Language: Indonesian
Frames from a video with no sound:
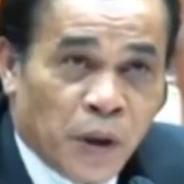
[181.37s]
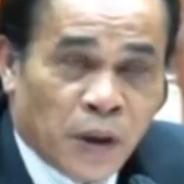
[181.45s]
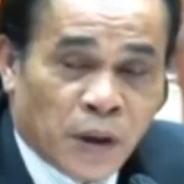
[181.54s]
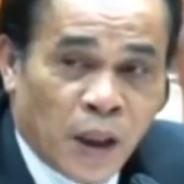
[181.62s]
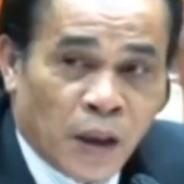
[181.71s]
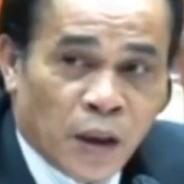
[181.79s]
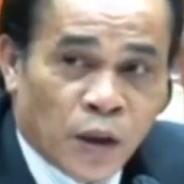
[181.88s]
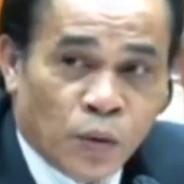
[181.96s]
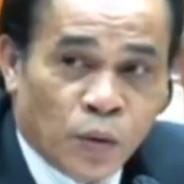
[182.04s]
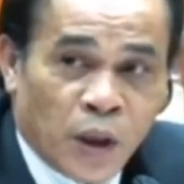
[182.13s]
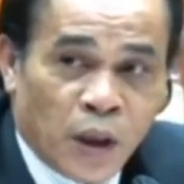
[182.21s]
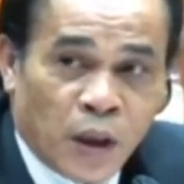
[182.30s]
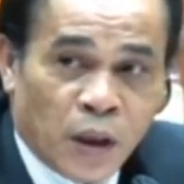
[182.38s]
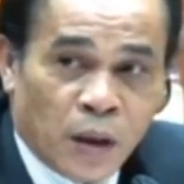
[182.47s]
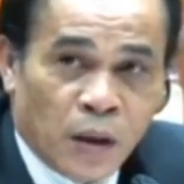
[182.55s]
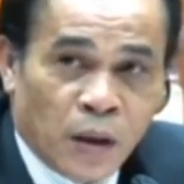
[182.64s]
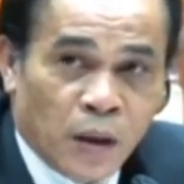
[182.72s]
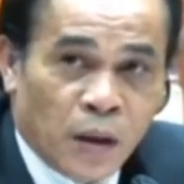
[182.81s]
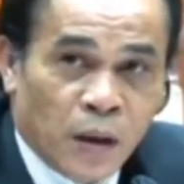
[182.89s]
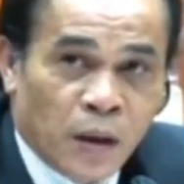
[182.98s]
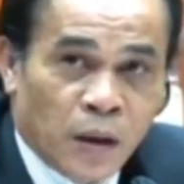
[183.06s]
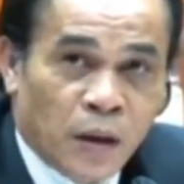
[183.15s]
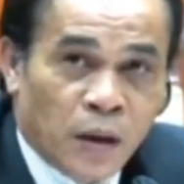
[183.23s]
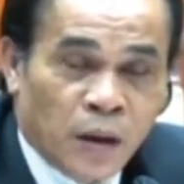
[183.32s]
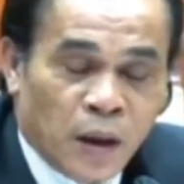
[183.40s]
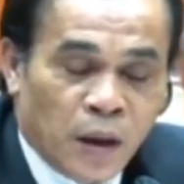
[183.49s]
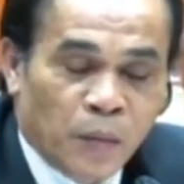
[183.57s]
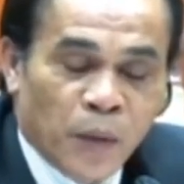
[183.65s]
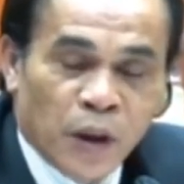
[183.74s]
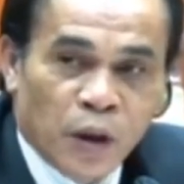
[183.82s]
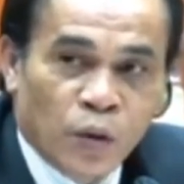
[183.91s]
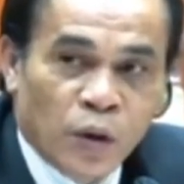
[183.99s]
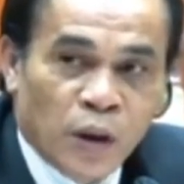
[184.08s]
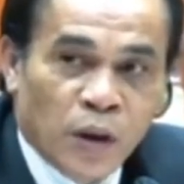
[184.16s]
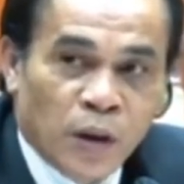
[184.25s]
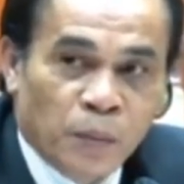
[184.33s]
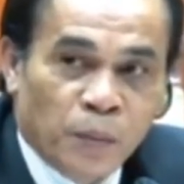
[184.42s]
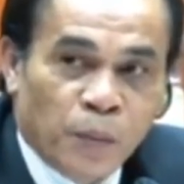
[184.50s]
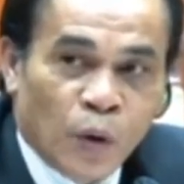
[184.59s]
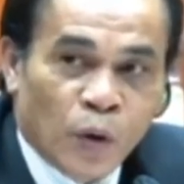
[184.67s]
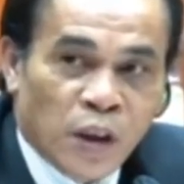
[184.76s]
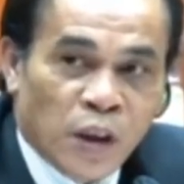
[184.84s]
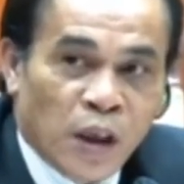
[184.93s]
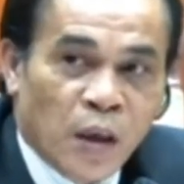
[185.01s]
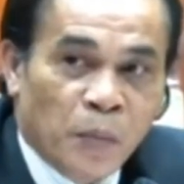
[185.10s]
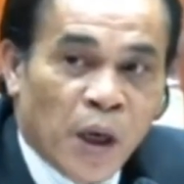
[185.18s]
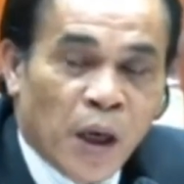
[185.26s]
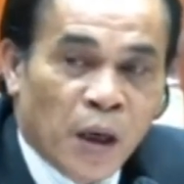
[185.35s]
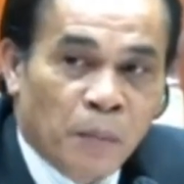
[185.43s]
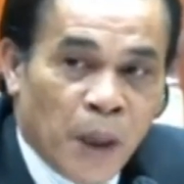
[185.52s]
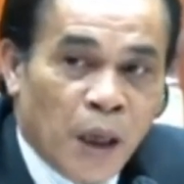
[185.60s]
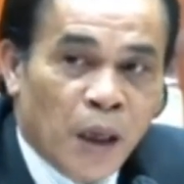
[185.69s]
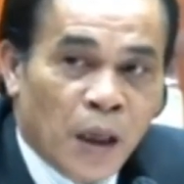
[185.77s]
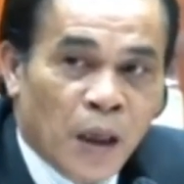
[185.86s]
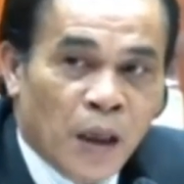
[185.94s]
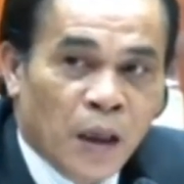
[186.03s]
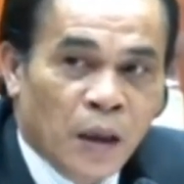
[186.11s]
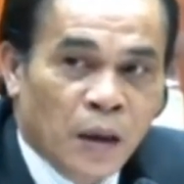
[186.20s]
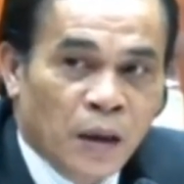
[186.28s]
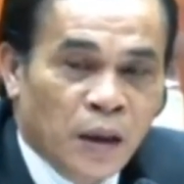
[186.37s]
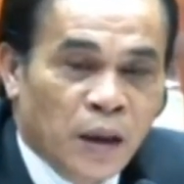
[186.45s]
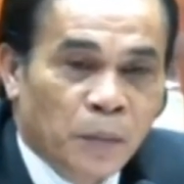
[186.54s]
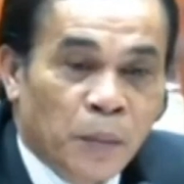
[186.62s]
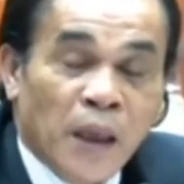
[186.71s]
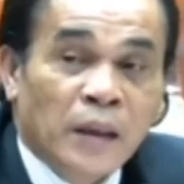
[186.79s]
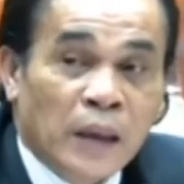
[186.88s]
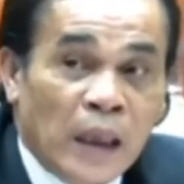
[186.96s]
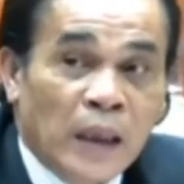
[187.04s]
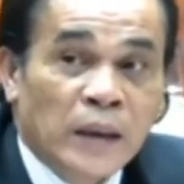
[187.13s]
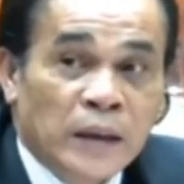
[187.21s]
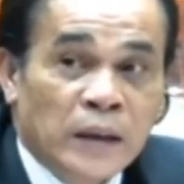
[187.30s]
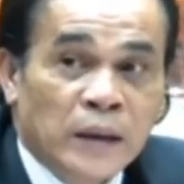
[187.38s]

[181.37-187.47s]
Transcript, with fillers: tapi saya sudah uh, tidak mengikuti proses apa-apa di partai.